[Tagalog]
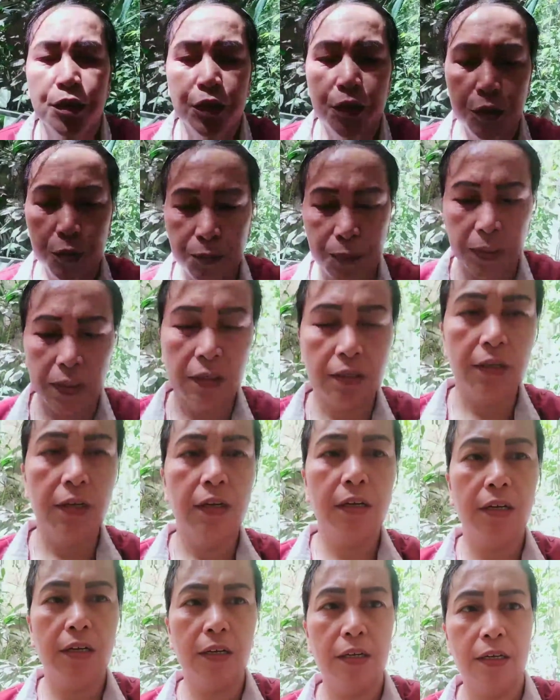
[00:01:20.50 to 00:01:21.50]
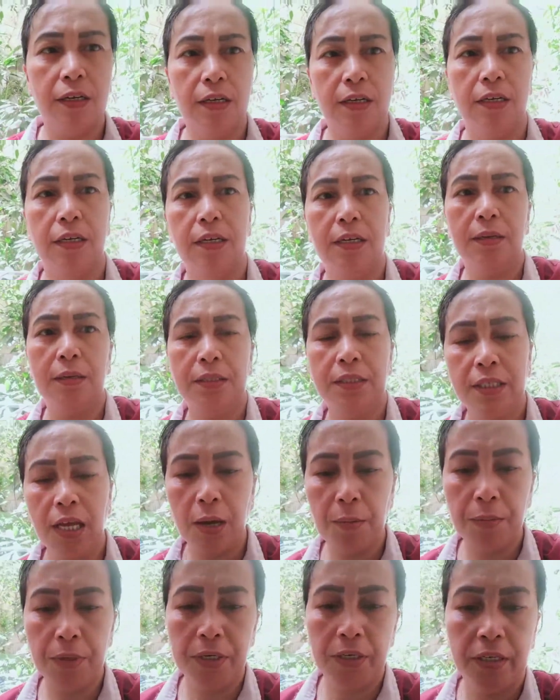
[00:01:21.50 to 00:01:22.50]
so pag uh,
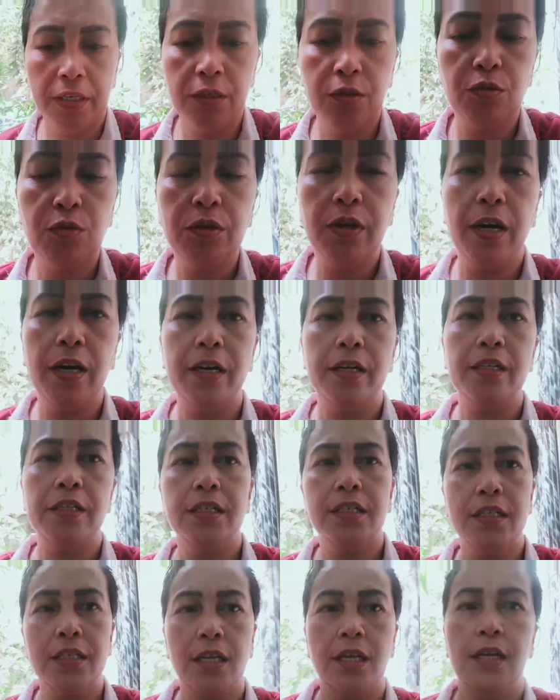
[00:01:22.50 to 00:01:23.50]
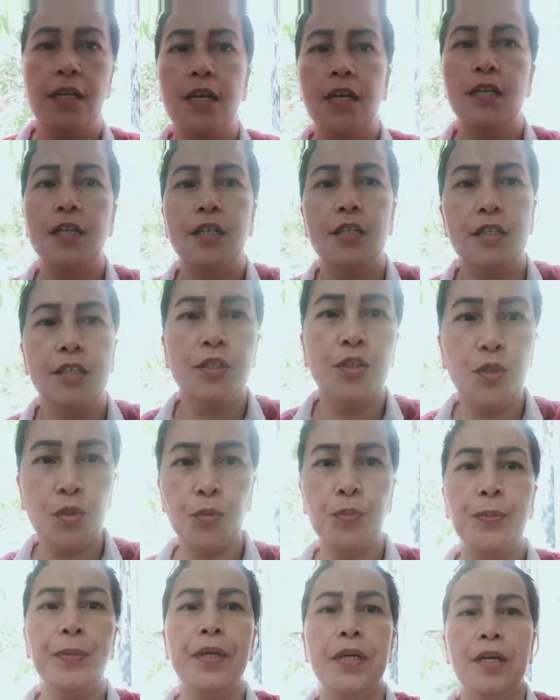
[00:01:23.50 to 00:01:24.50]
summer dito guys talagang
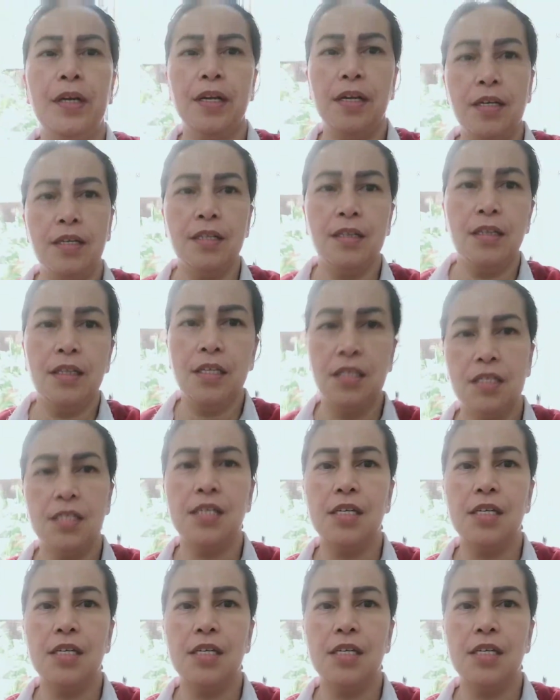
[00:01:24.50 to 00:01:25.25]
super init din